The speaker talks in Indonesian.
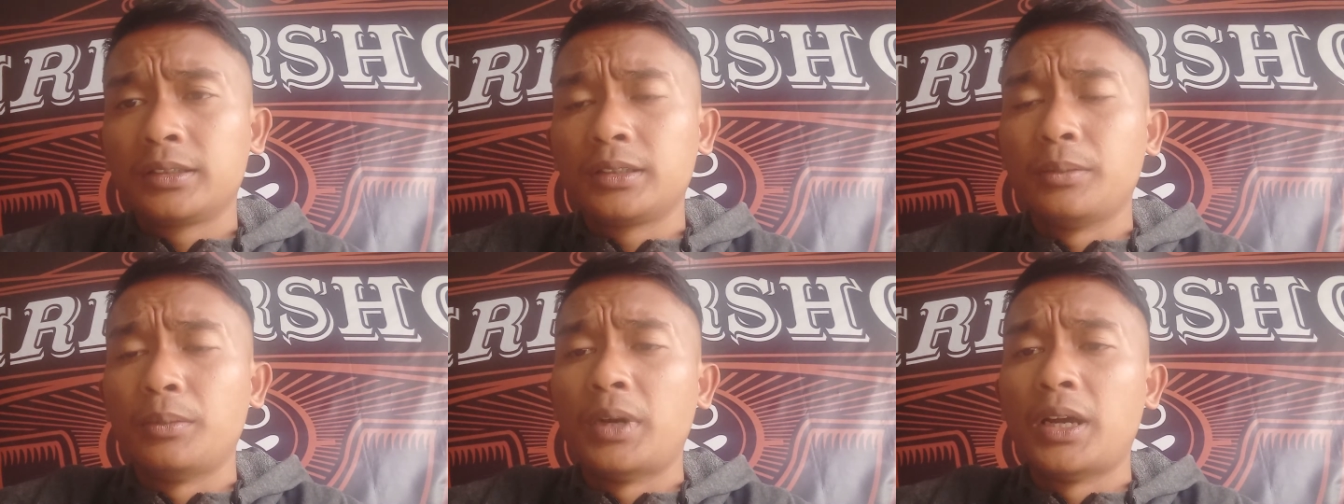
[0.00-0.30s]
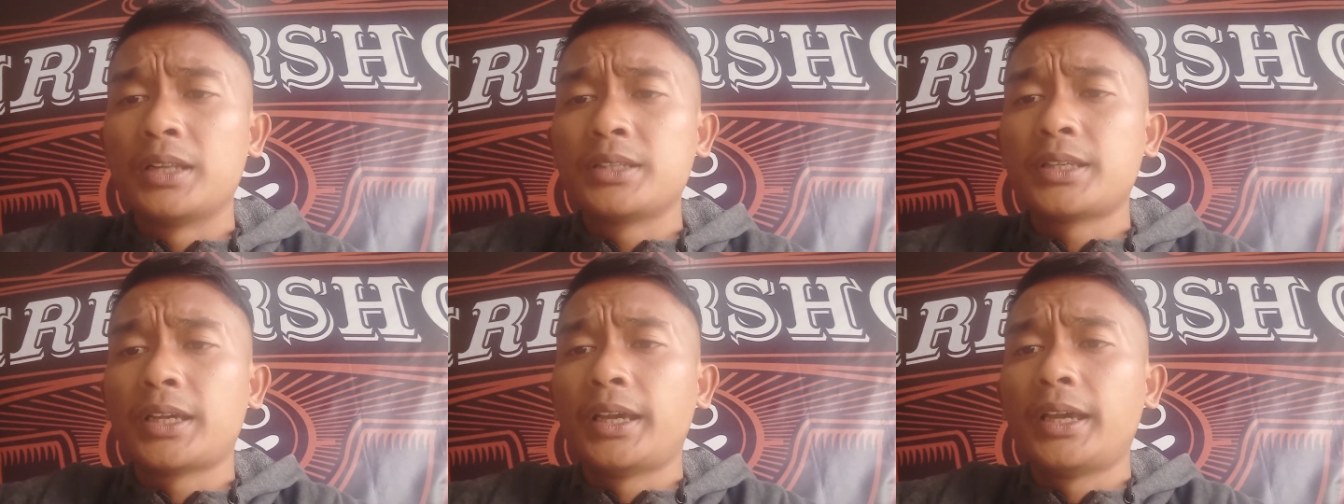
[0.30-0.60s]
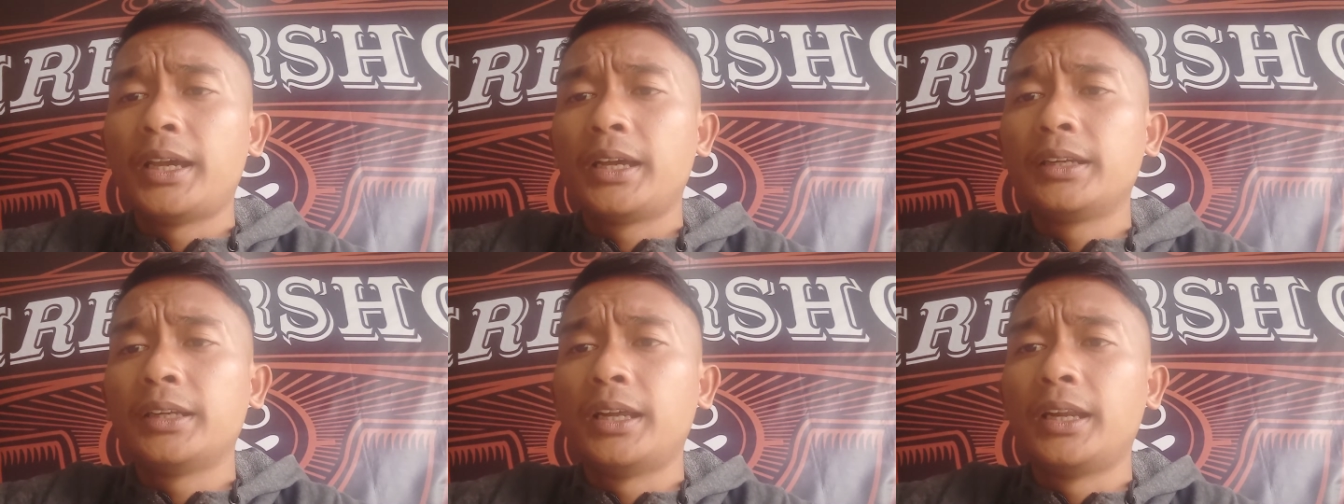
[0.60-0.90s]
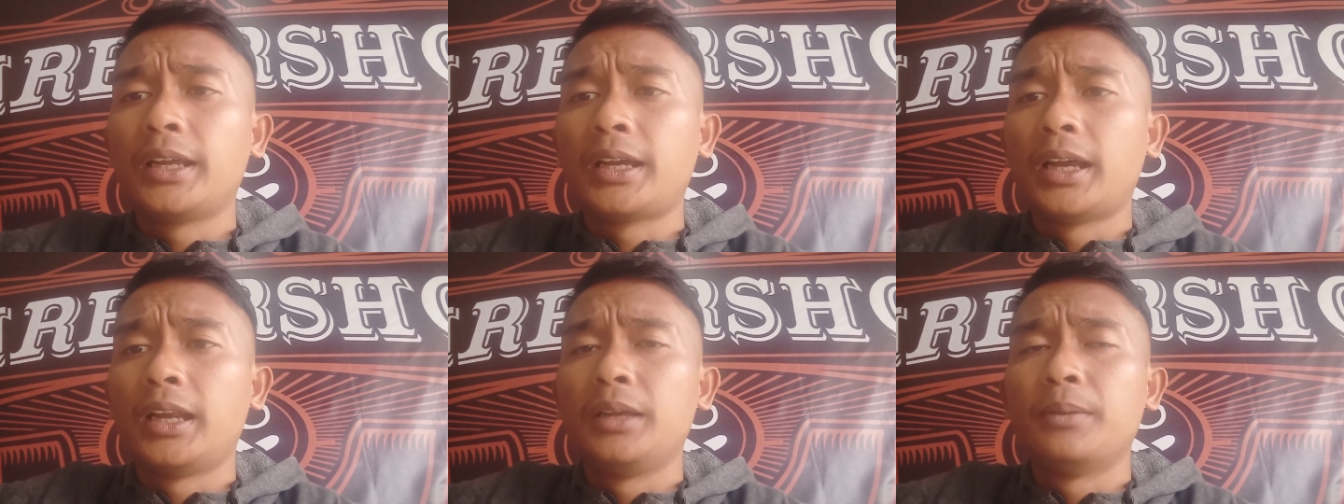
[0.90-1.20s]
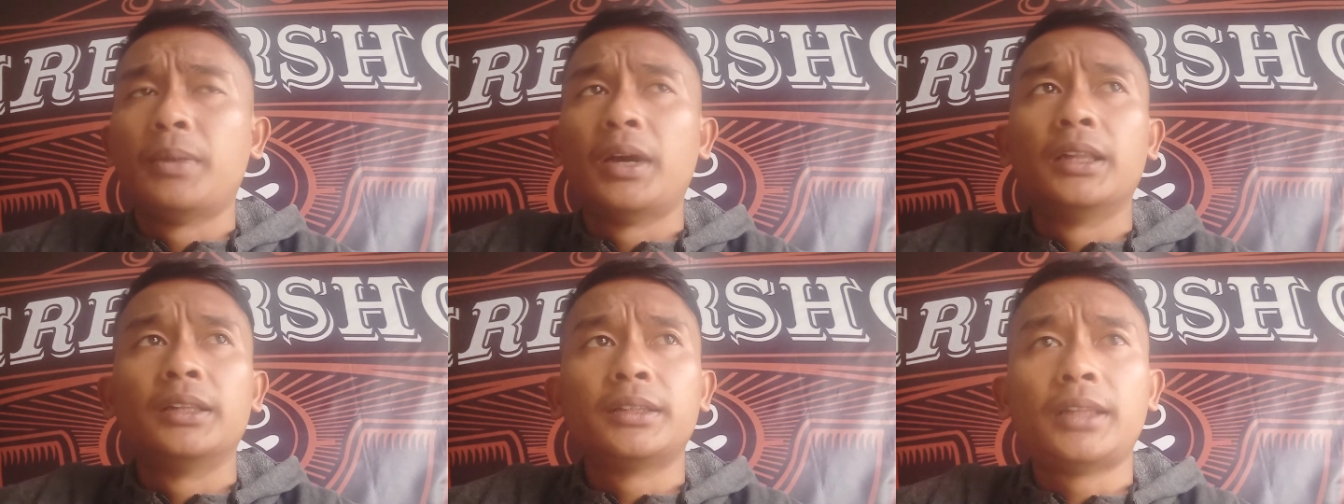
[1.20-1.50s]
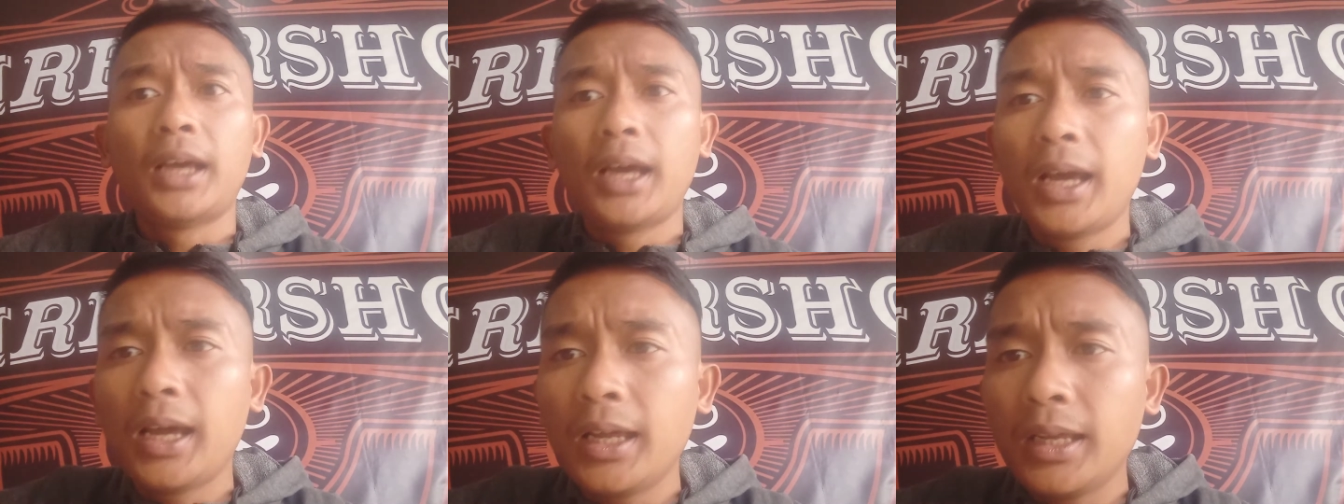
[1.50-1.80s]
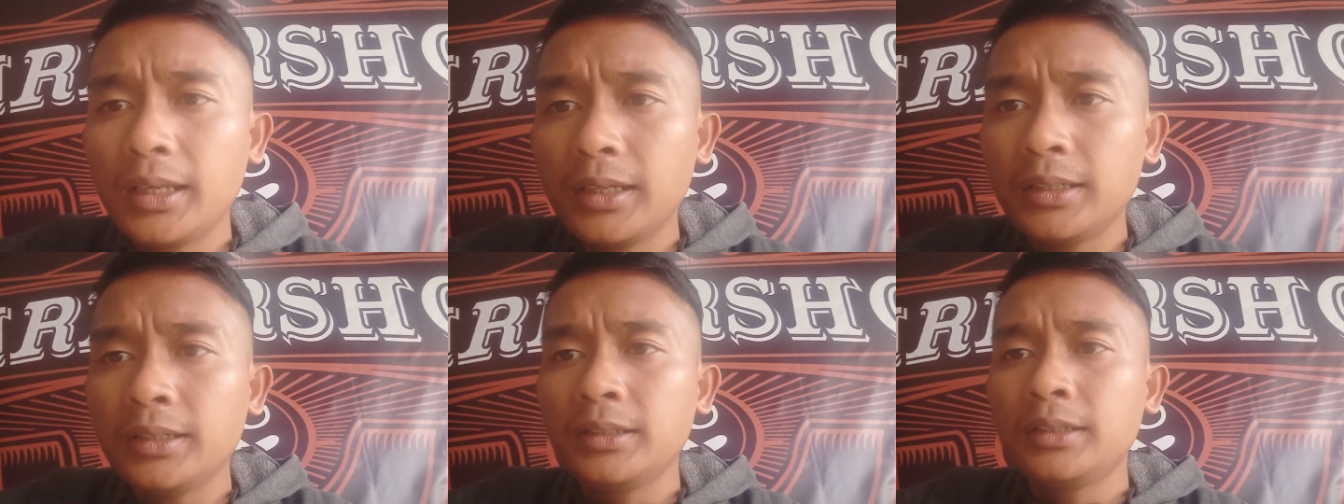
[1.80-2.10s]
Teman saya yang dari
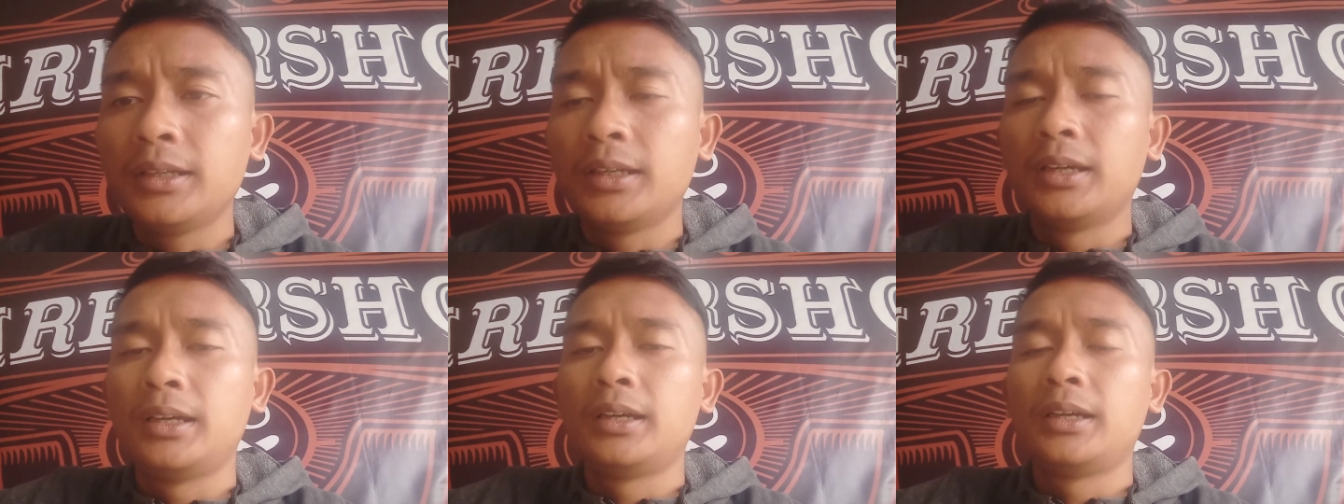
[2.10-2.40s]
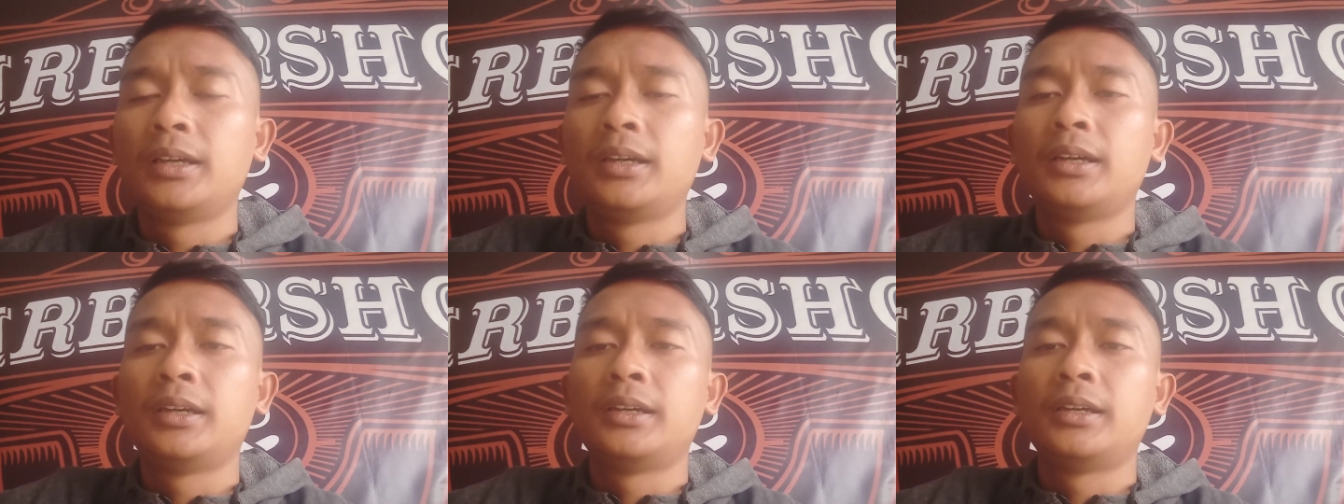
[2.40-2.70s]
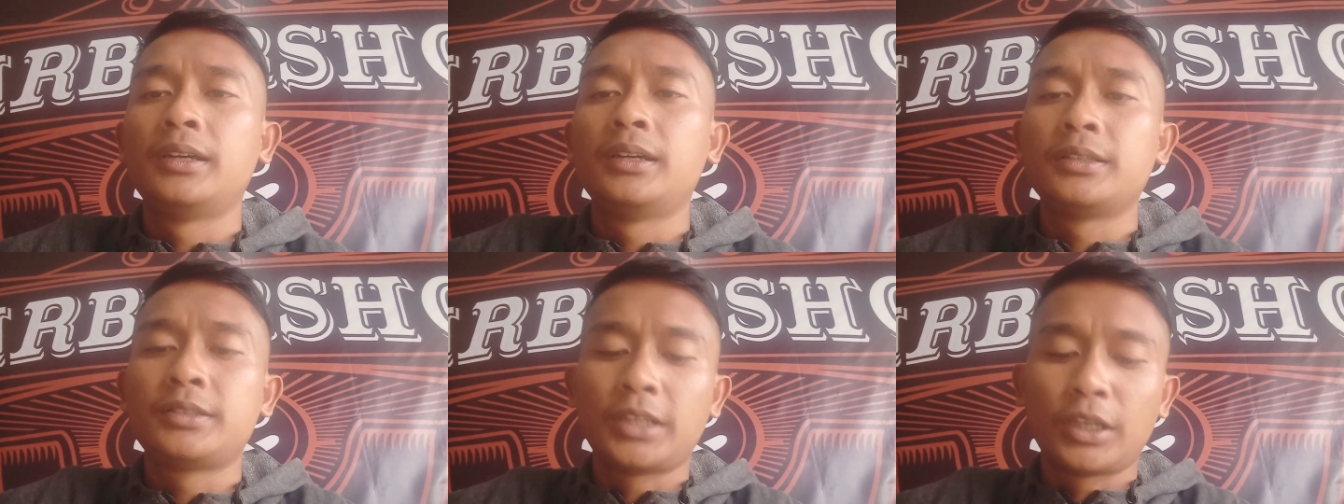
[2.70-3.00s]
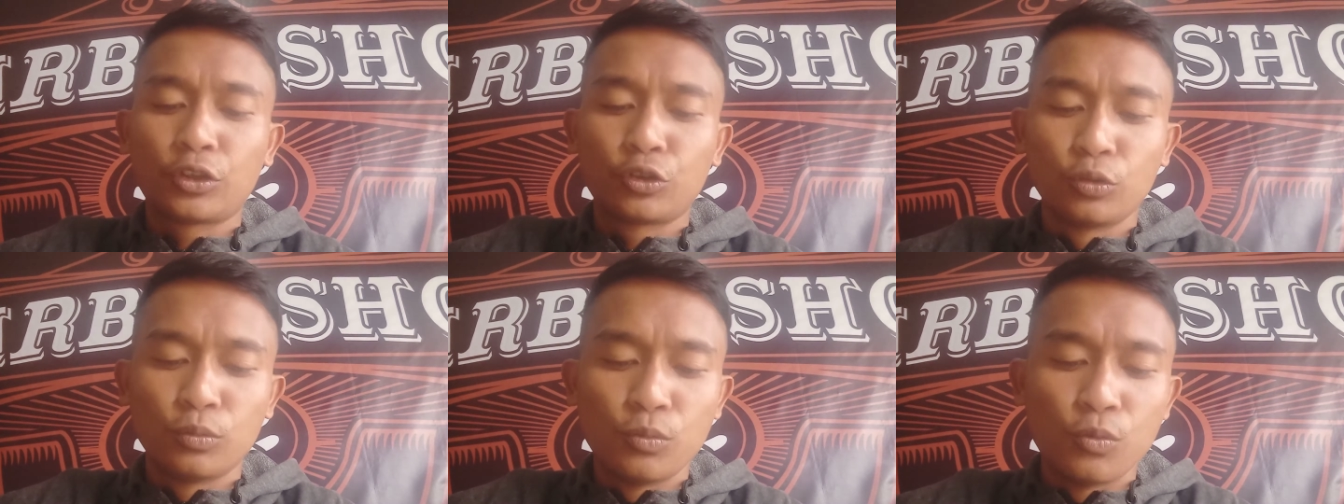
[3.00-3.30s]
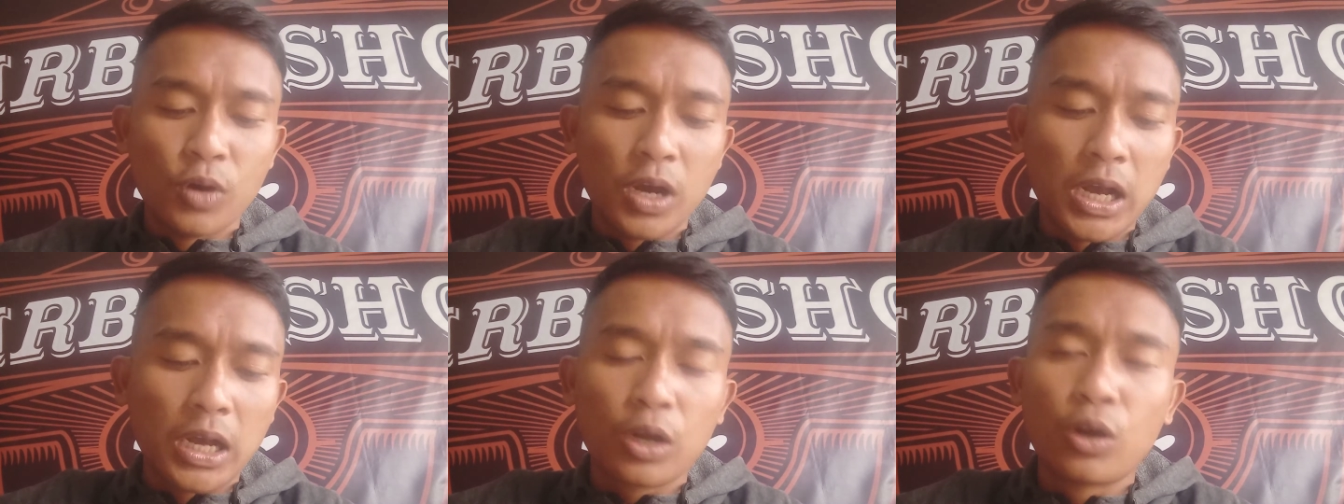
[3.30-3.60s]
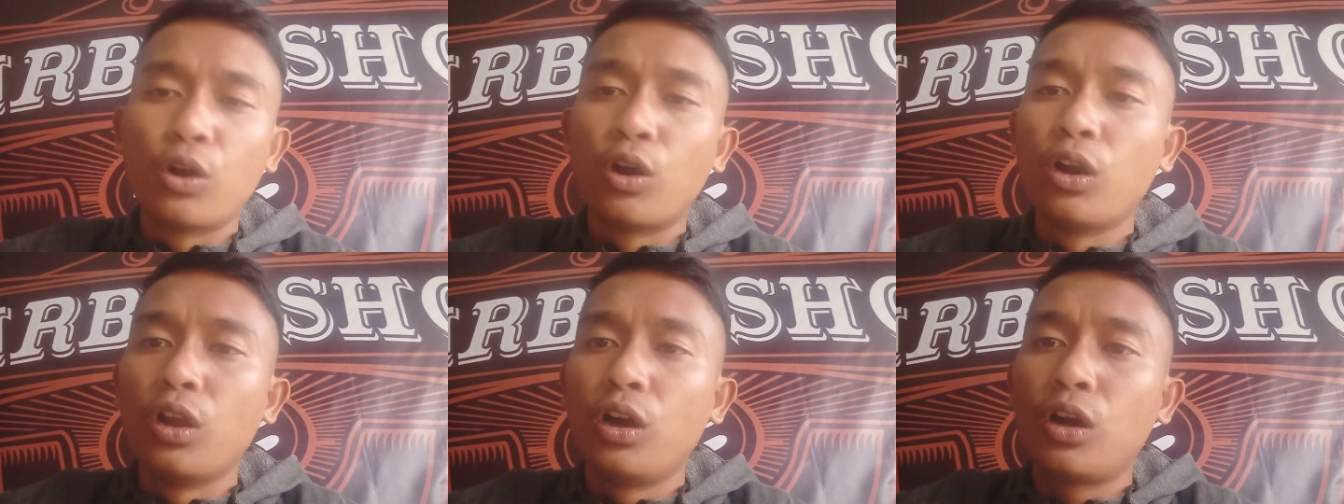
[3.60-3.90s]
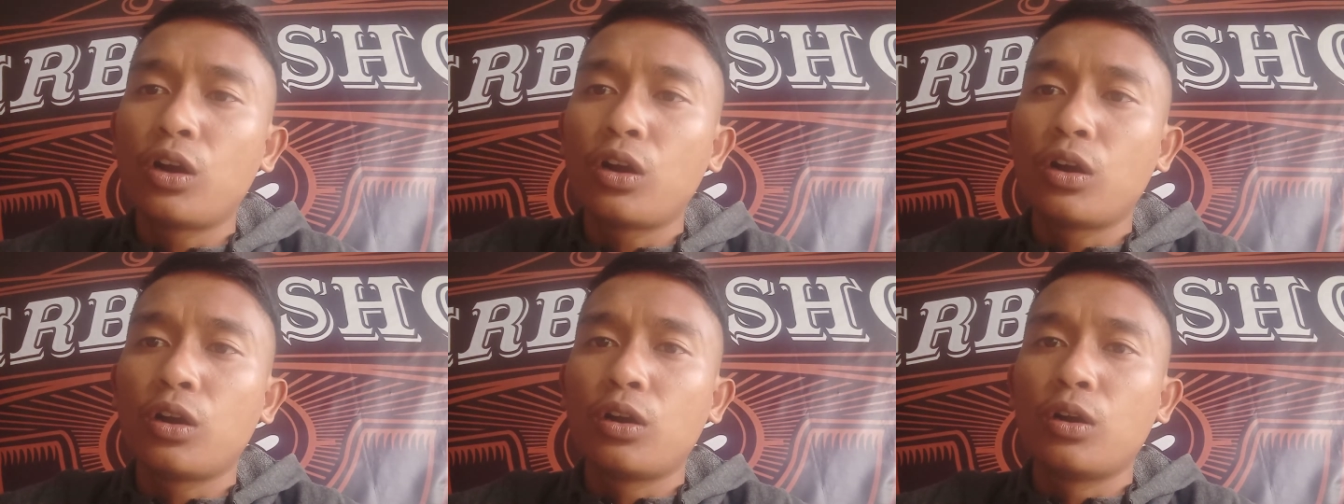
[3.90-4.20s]
Kalimantan eh, Satu buah
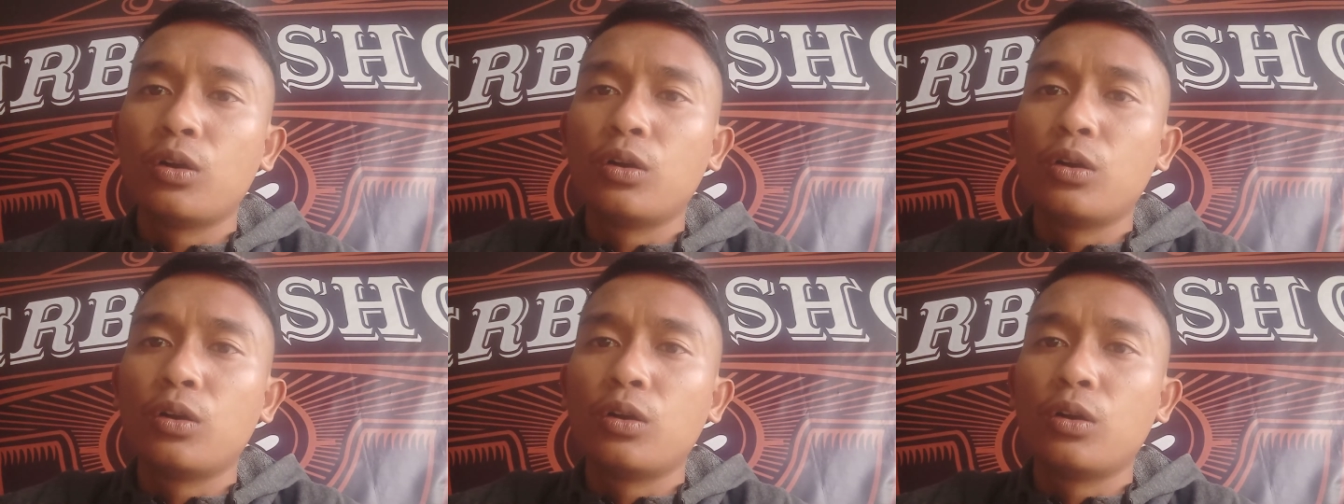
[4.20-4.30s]
golok